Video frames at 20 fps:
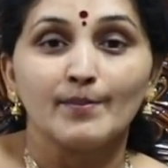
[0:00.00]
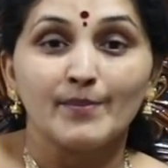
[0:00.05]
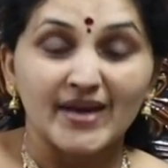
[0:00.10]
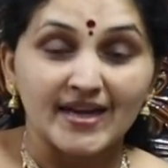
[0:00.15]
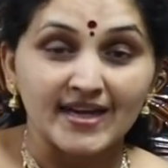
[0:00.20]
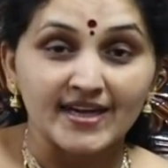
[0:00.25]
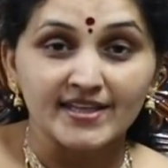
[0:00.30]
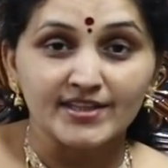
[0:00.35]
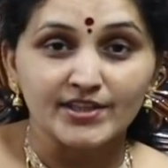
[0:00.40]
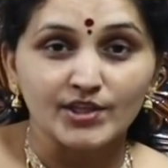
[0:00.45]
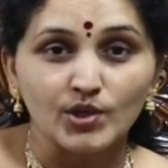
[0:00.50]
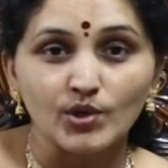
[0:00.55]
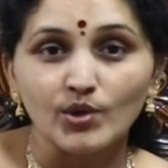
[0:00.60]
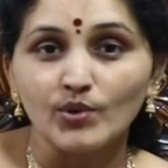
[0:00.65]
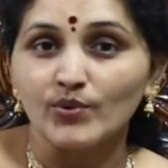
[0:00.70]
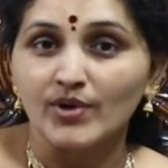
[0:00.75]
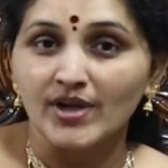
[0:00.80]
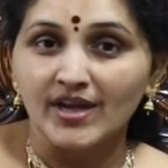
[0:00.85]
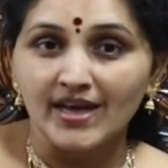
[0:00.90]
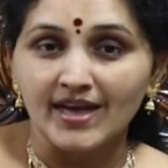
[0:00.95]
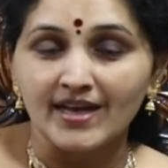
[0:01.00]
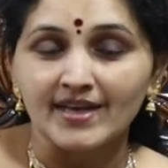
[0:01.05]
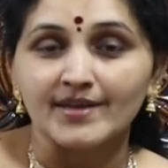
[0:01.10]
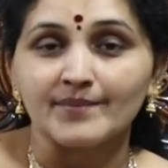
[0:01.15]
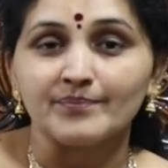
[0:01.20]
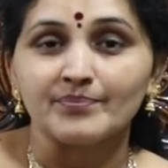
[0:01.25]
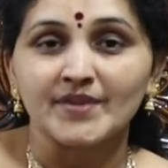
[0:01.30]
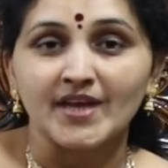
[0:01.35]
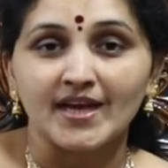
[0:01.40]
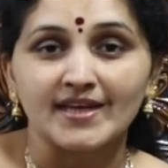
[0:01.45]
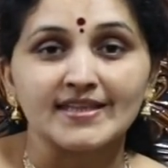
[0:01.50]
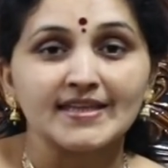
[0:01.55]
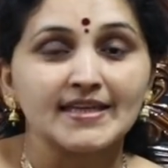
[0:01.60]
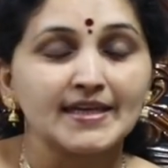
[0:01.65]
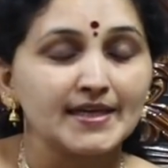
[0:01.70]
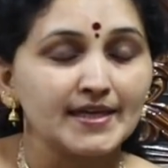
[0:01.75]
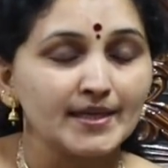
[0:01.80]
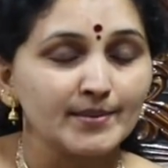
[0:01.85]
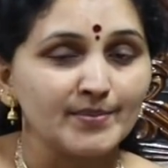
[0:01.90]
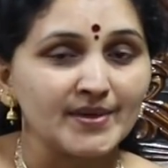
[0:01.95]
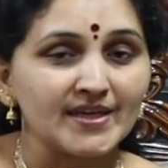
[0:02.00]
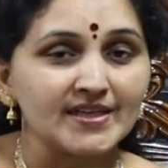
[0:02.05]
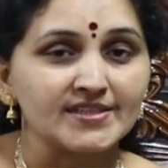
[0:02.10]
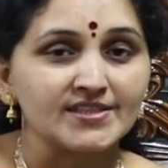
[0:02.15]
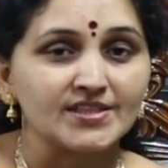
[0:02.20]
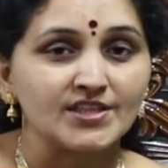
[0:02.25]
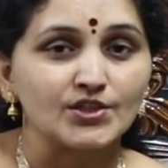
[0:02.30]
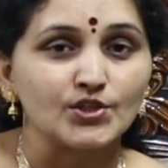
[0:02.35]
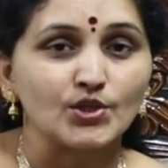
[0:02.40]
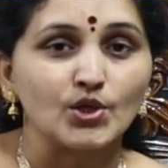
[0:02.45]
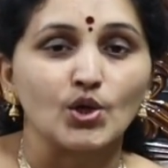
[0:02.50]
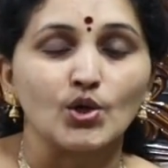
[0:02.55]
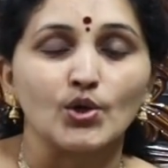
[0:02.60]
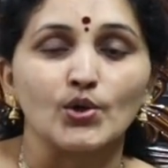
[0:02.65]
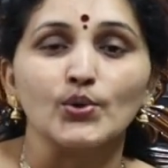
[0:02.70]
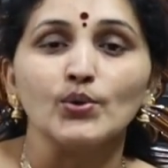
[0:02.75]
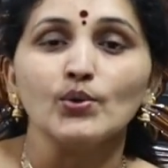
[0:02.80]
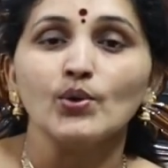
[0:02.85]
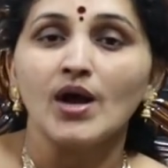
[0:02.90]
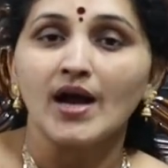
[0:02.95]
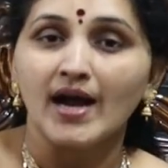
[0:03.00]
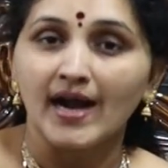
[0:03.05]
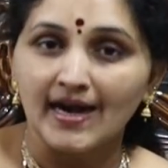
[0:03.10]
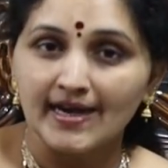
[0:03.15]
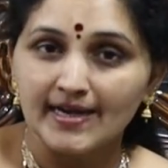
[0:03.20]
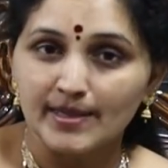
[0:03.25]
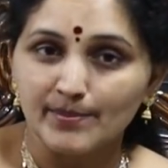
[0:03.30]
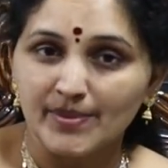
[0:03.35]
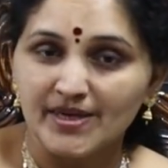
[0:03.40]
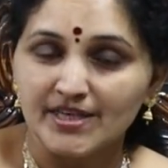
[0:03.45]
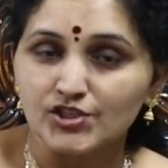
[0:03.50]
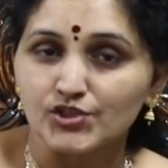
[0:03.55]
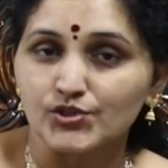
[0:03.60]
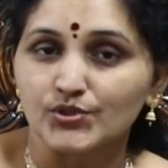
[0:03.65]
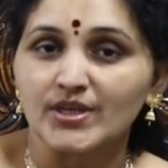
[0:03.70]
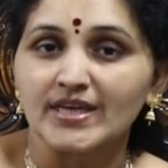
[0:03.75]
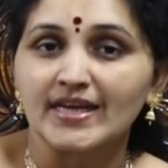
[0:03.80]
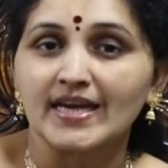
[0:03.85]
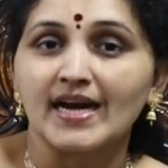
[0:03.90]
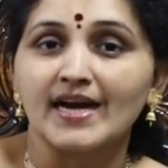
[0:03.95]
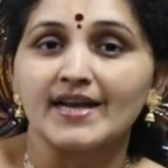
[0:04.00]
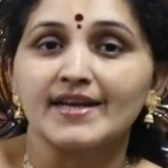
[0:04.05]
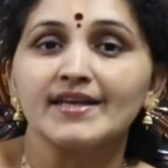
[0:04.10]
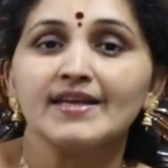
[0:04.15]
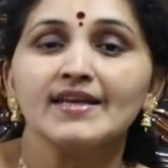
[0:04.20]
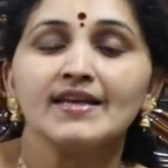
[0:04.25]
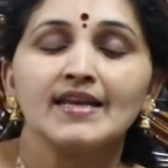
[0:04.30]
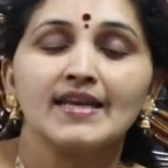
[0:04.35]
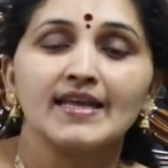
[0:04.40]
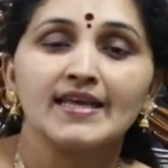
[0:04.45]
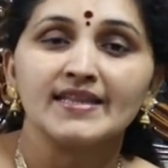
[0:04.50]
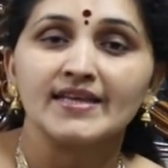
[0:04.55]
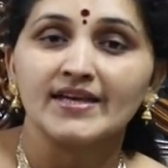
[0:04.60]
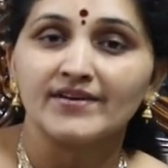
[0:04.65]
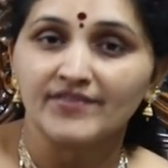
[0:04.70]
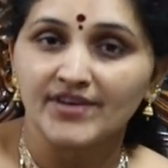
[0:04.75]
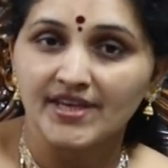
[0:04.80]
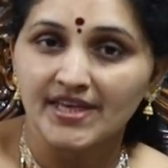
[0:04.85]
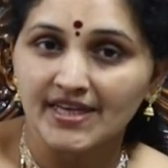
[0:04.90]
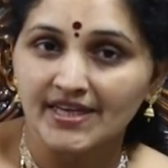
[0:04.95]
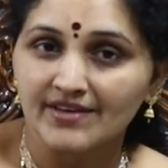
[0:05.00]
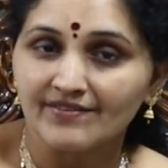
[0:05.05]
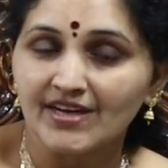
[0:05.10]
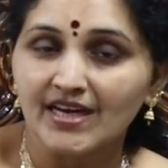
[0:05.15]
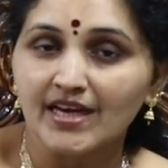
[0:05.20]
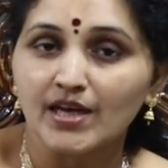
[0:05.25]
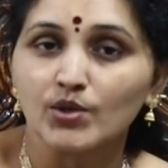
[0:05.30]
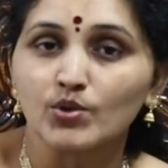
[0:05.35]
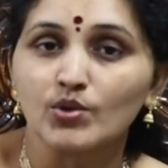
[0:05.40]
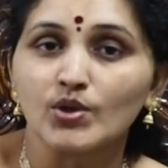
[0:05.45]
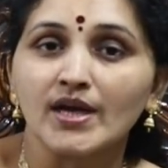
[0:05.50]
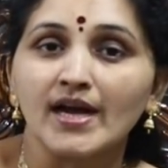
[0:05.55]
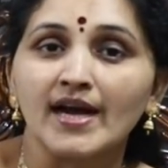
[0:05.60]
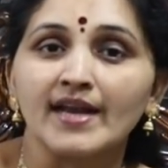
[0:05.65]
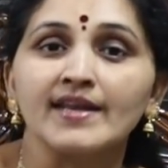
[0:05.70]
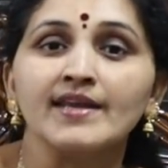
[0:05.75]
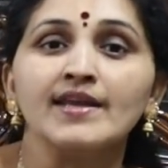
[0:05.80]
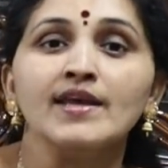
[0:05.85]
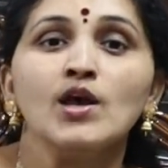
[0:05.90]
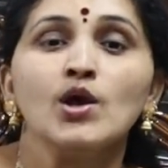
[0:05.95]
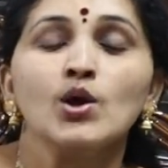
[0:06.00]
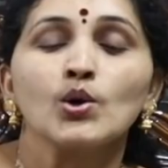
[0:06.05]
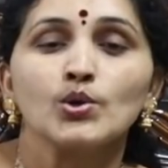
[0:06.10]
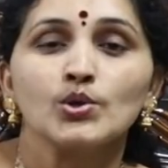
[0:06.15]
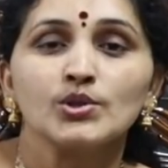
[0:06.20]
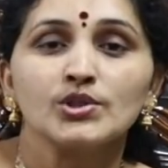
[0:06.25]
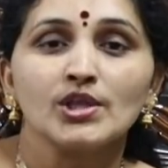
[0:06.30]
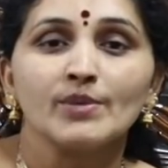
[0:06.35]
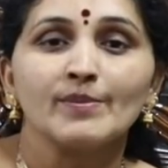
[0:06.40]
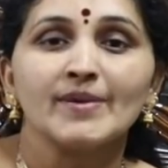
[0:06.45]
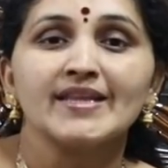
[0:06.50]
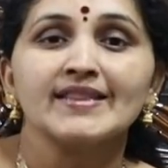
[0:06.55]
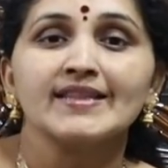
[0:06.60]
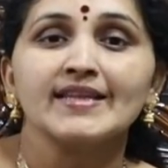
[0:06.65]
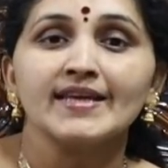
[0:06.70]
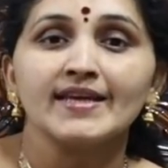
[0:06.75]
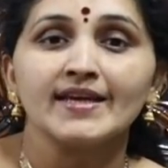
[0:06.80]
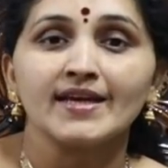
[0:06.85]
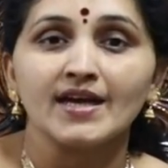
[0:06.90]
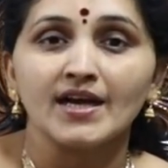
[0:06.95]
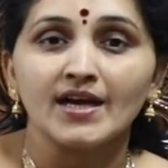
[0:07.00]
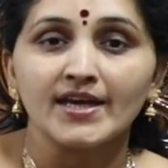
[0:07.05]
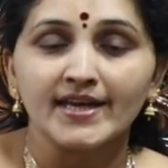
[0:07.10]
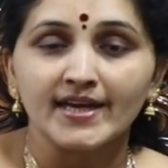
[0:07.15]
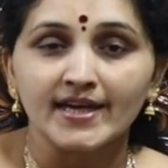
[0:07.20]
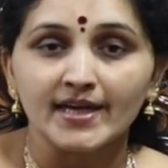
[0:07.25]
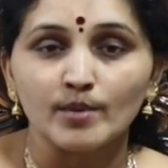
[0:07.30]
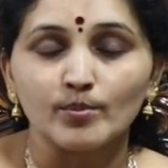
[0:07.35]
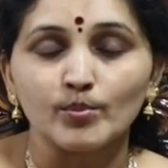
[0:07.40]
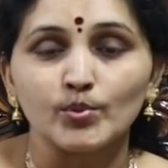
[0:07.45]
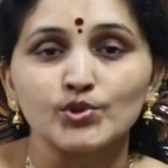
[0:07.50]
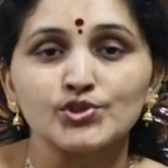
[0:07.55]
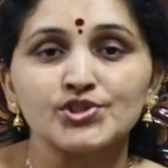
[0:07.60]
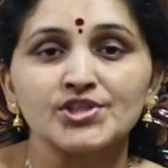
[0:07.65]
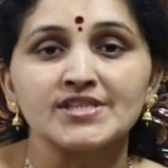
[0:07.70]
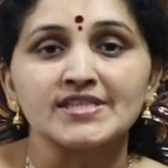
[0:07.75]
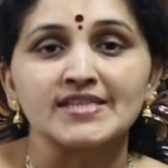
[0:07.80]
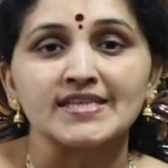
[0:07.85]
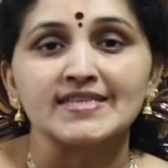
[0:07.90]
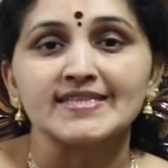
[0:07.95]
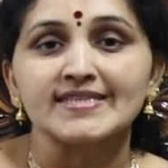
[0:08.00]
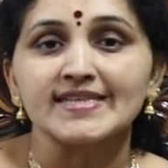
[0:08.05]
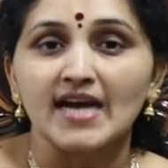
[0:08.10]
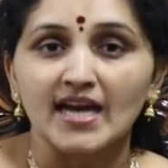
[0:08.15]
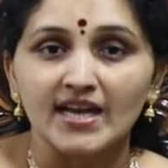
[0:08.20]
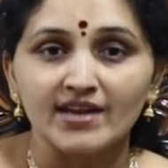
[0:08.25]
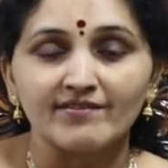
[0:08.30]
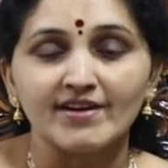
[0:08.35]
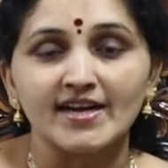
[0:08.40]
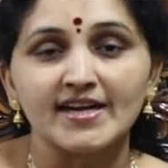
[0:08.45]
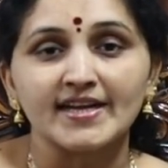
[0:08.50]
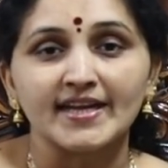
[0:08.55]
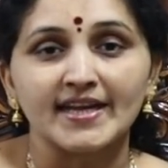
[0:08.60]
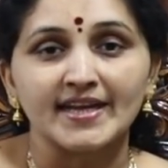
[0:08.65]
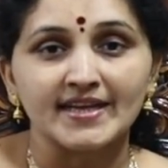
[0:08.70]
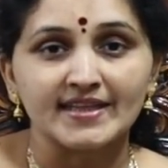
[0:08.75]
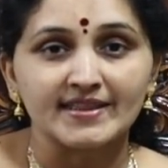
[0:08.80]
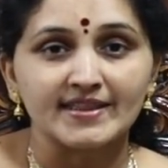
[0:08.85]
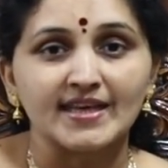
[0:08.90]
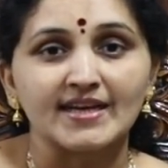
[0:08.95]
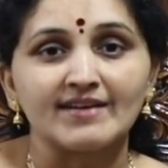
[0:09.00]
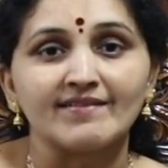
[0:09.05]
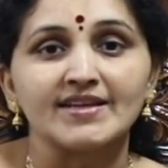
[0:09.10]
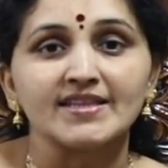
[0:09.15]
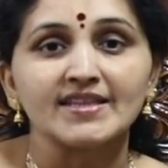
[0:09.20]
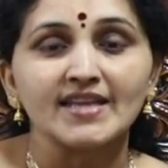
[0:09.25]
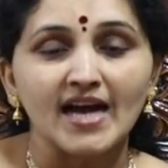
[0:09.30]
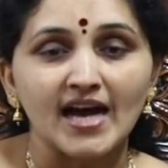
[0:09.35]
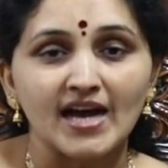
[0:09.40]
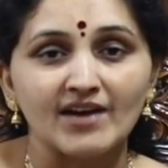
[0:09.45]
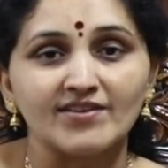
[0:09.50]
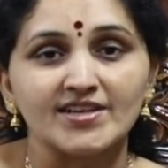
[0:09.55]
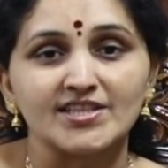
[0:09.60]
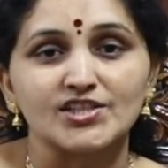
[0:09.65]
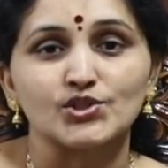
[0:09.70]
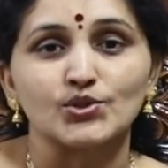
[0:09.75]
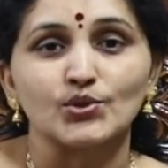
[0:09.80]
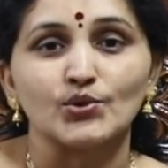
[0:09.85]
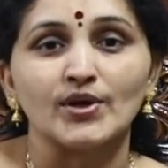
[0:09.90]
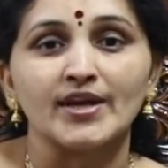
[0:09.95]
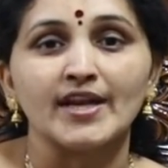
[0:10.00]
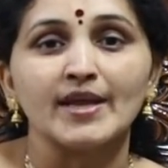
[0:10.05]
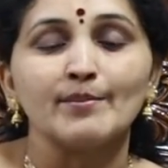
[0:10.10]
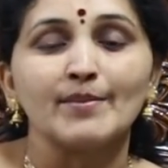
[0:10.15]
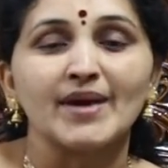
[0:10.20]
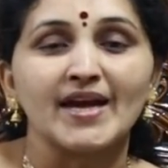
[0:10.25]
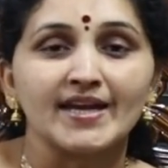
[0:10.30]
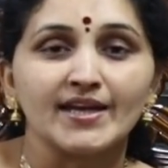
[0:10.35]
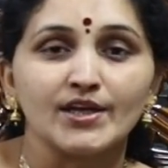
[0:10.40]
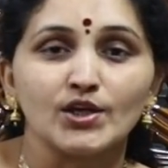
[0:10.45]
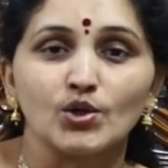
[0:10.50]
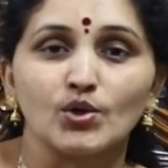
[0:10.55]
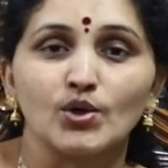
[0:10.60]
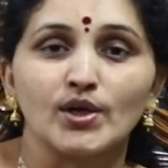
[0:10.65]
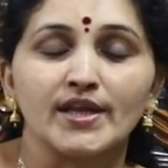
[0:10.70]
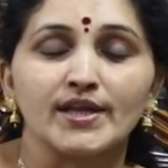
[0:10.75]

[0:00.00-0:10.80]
పరిణితిలో ఉండాలి అది ఎట్టి పరిస్థితుల్లోనూ ఆడపడుచుకి కానీ లేదా వేరే వాళ్ళకు కానీ కొంతమంది ఇంకా ఇక్కడ పూజ చేసి అలవాటైన తర్వాత ఆ వస్తువులనే మా ఇంట్లో